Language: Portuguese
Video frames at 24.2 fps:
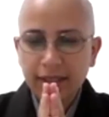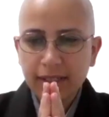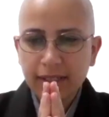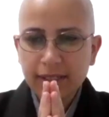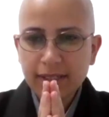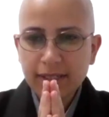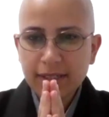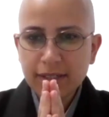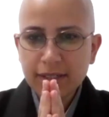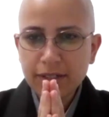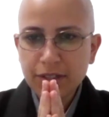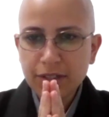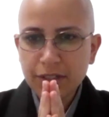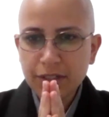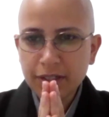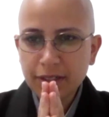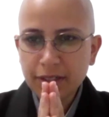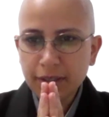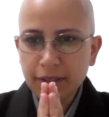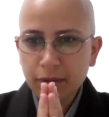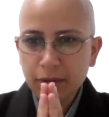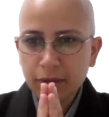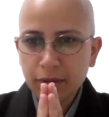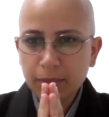assisti
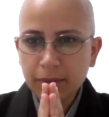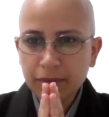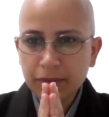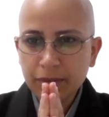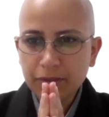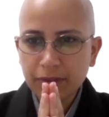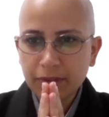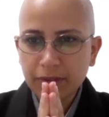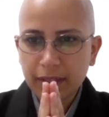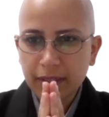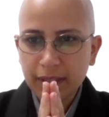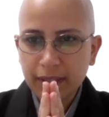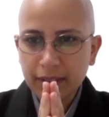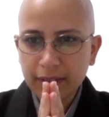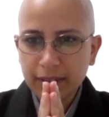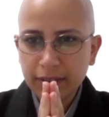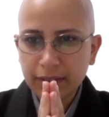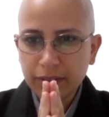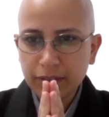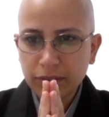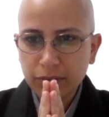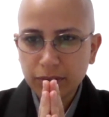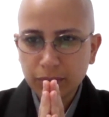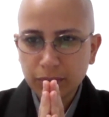a alguma
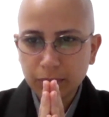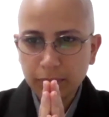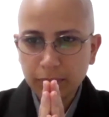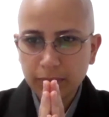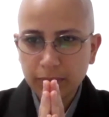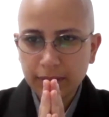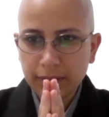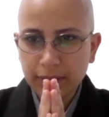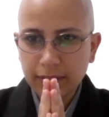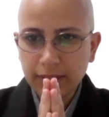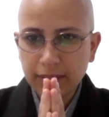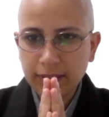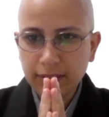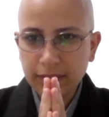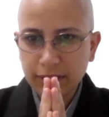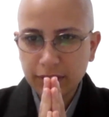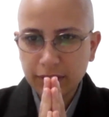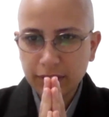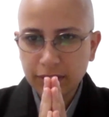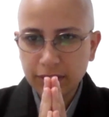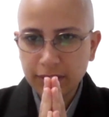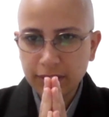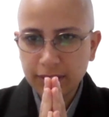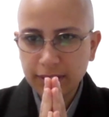fala sua esses
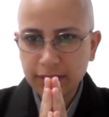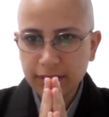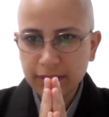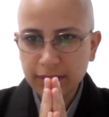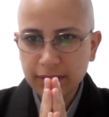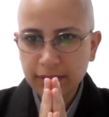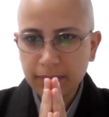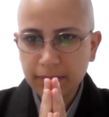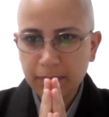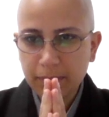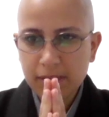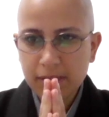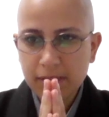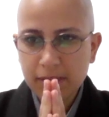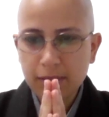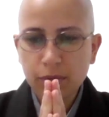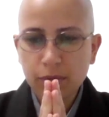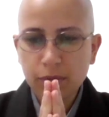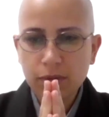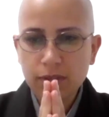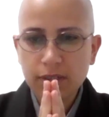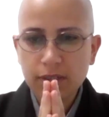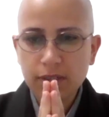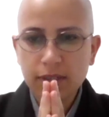dias, mas não
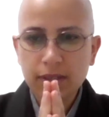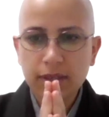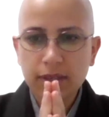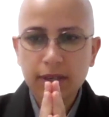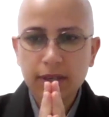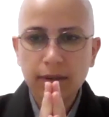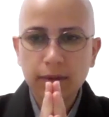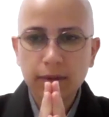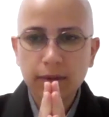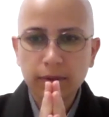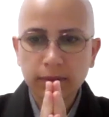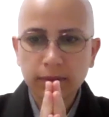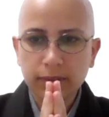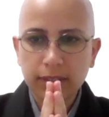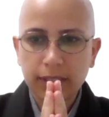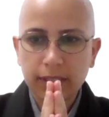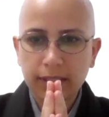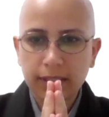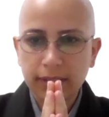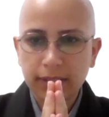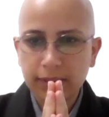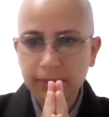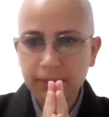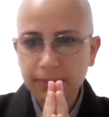consegui
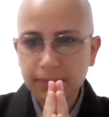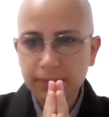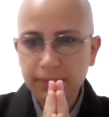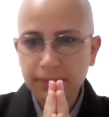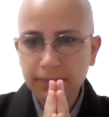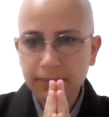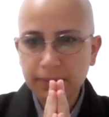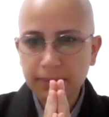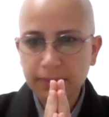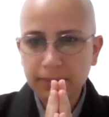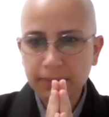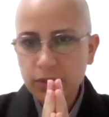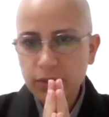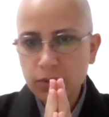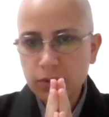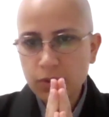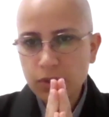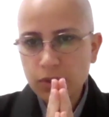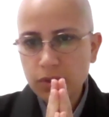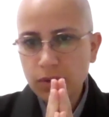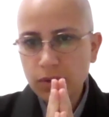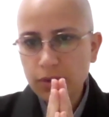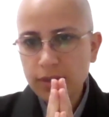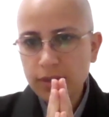reencontrá-la. O
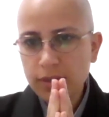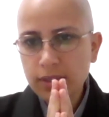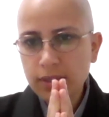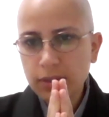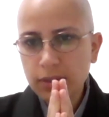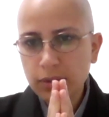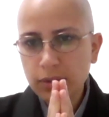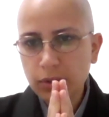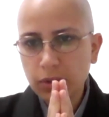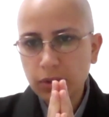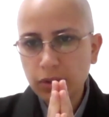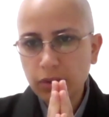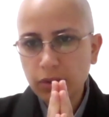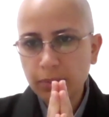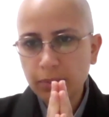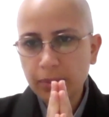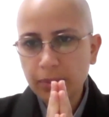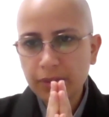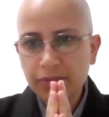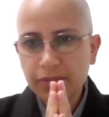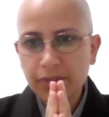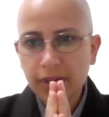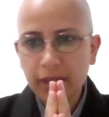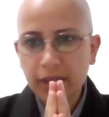senhor citou
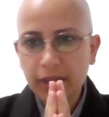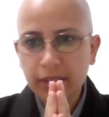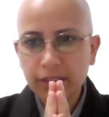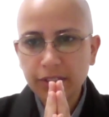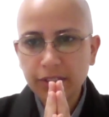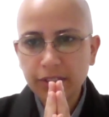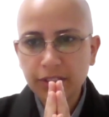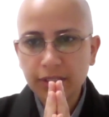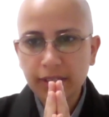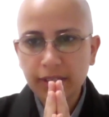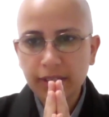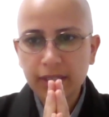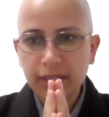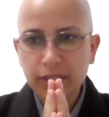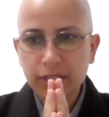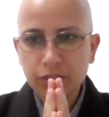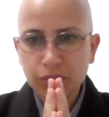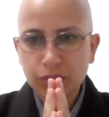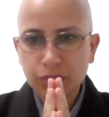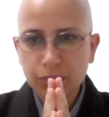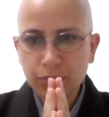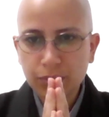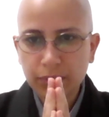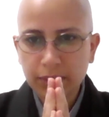uma fala de
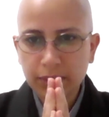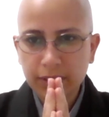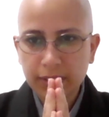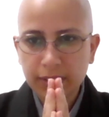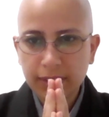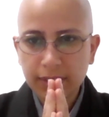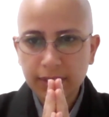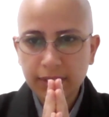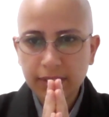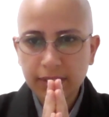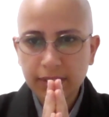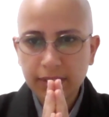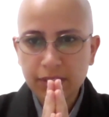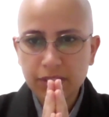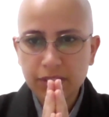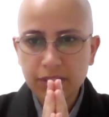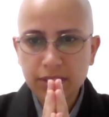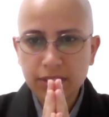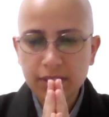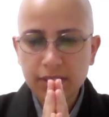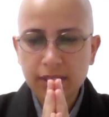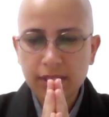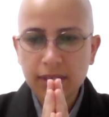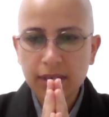Nagarjuna, que
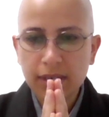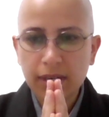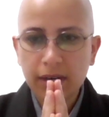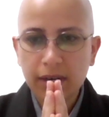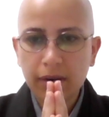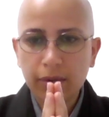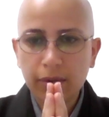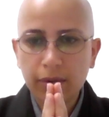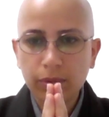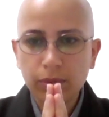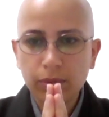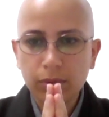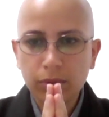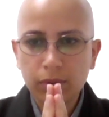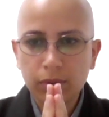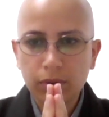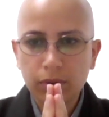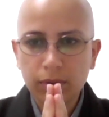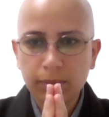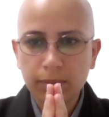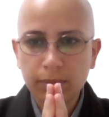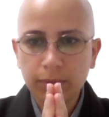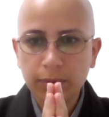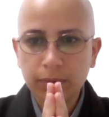dizia algo
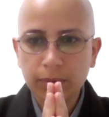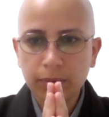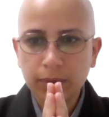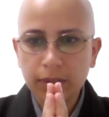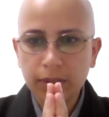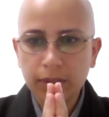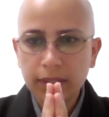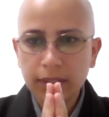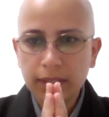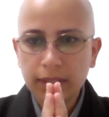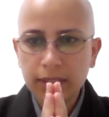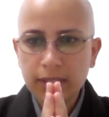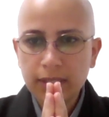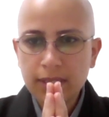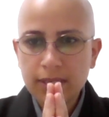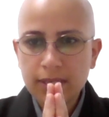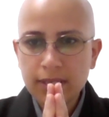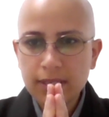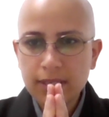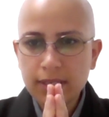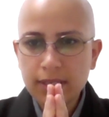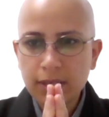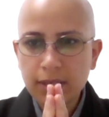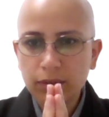como:
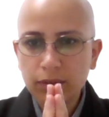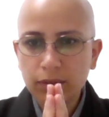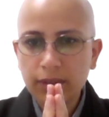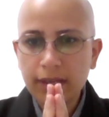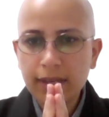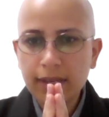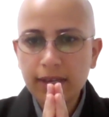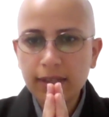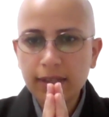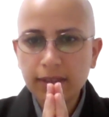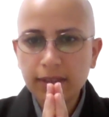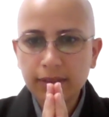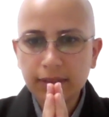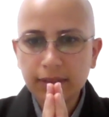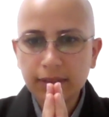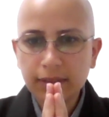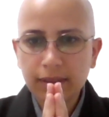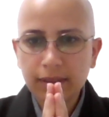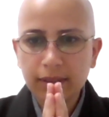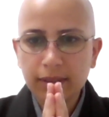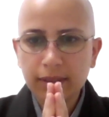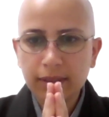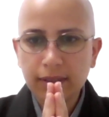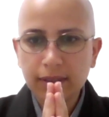e se eu dei a
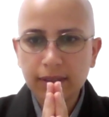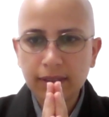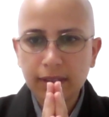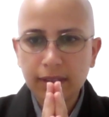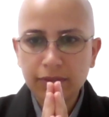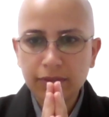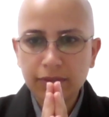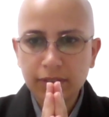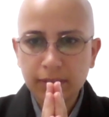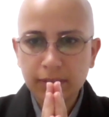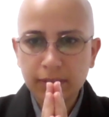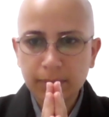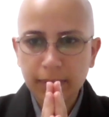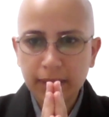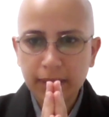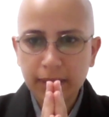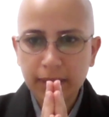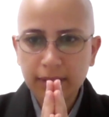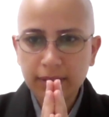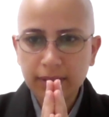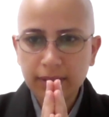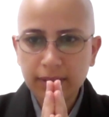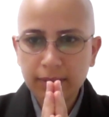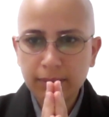entender que
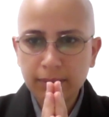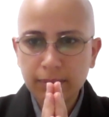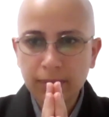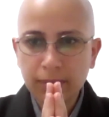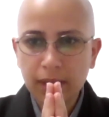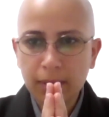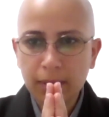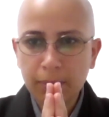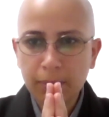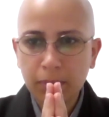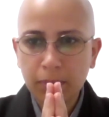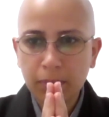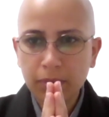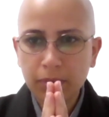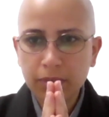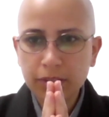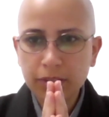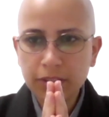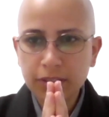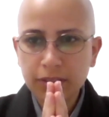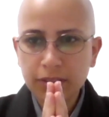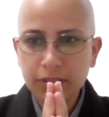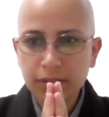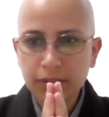afirmei, me
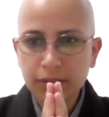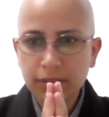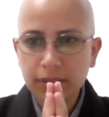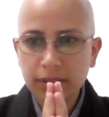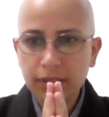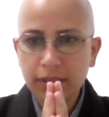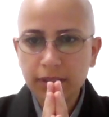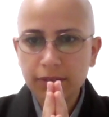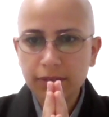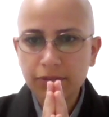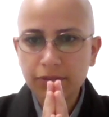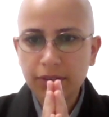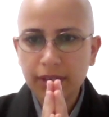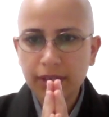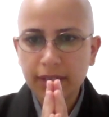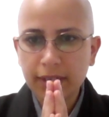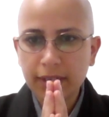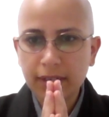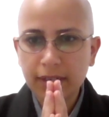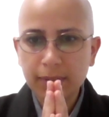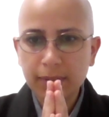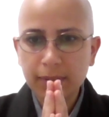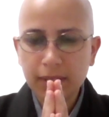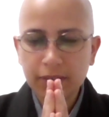aponte que
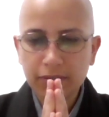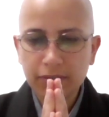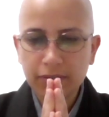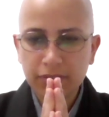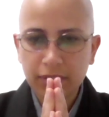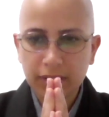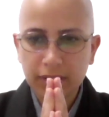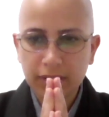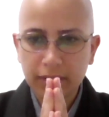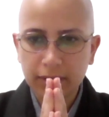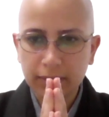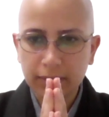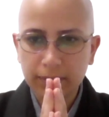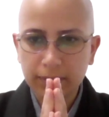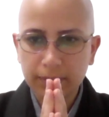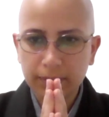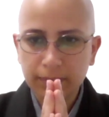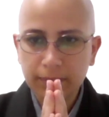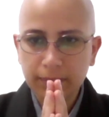refarei a minha fala.